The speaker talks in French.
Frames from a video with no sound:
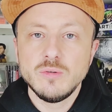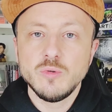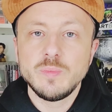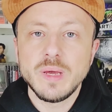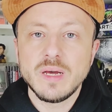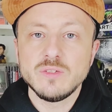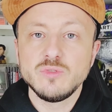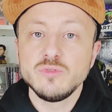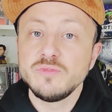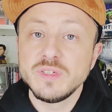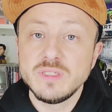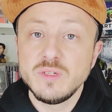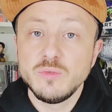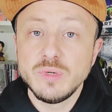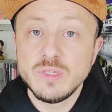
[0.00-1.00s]
l'opération va
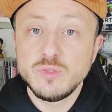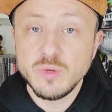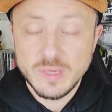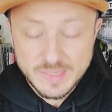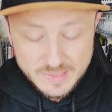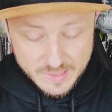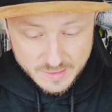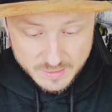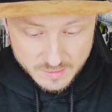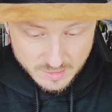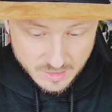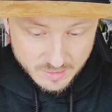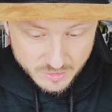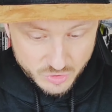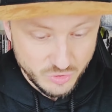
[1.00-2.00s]
se dérouler sur l'année.
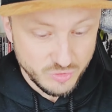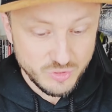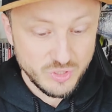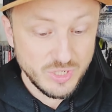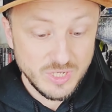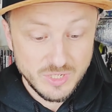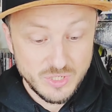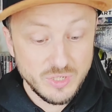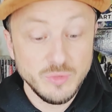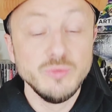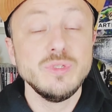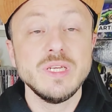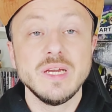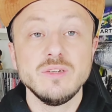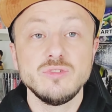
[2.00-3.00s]
Hein, j'ai lu
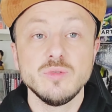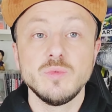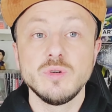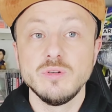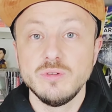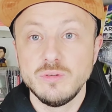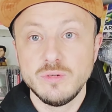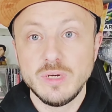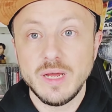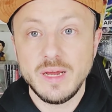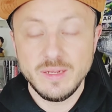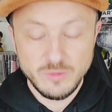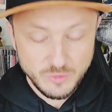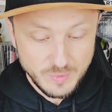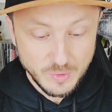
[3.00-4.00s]
directement la
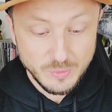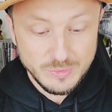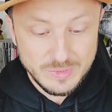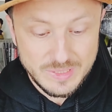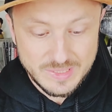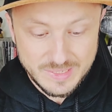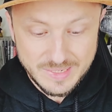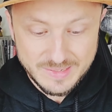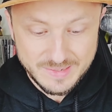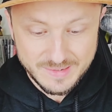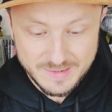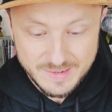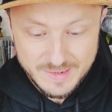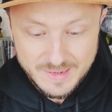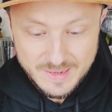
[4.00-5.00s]
règle numéro 17
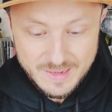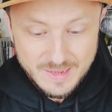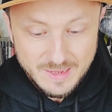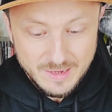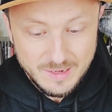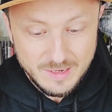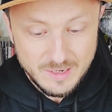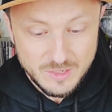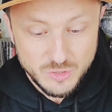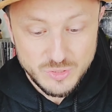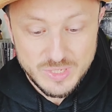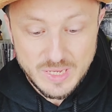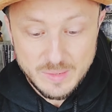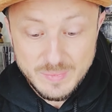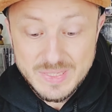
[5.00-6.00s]
euh,
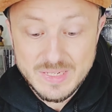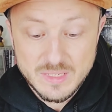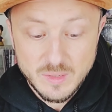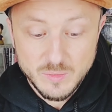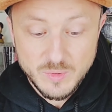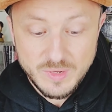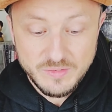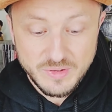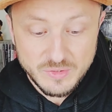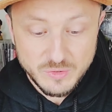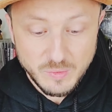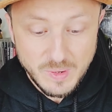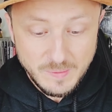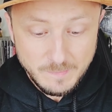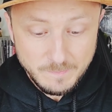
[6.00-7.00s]
jusqu'à mi-décembre
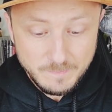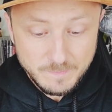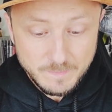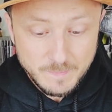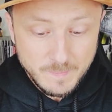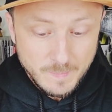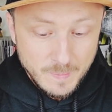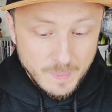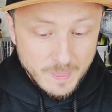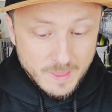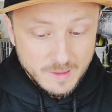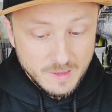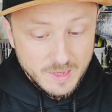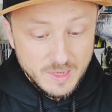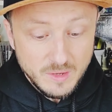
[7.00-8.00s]
2023.
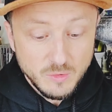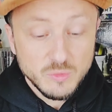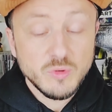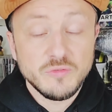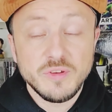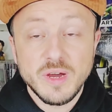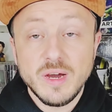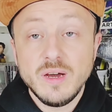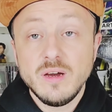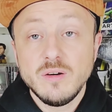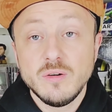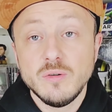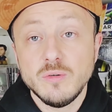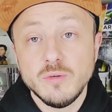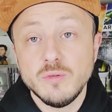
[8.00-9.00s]
Et on enverra,
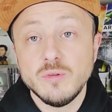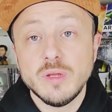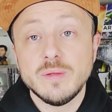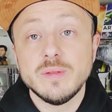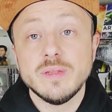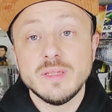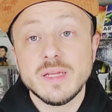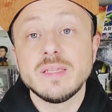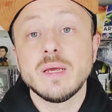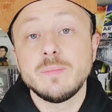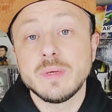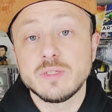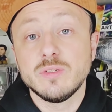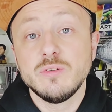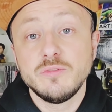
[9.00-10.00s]
la dernière
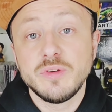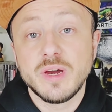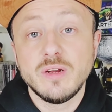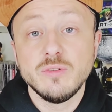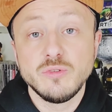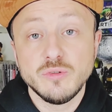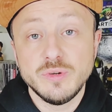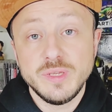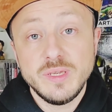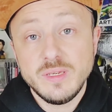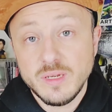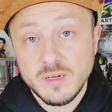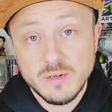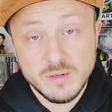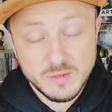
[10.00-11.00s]
personne enverra le colis
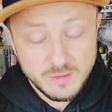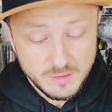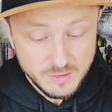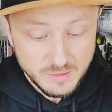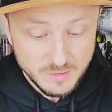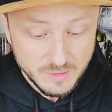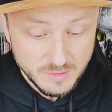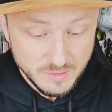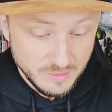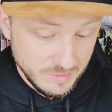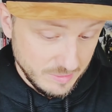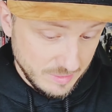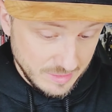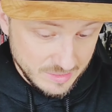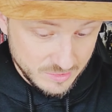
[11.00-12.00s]

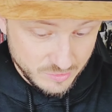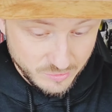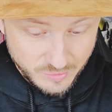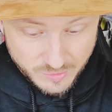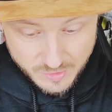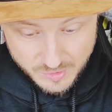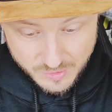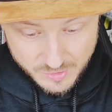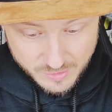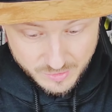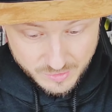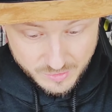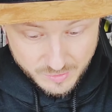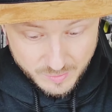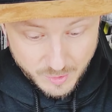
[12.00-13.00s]
à son
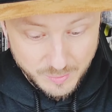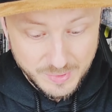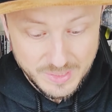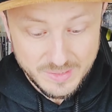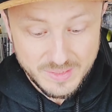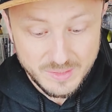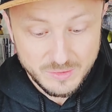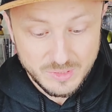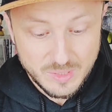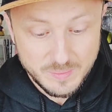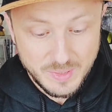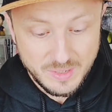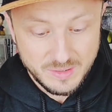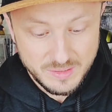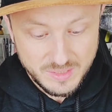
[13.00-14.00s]
propriétaire de
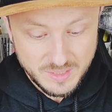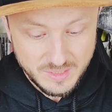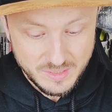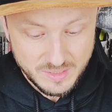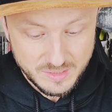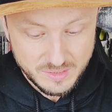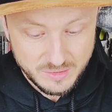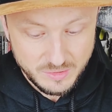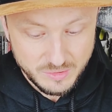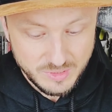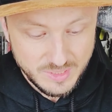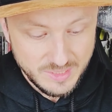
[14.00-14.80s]
départ, hein, qui est Retrio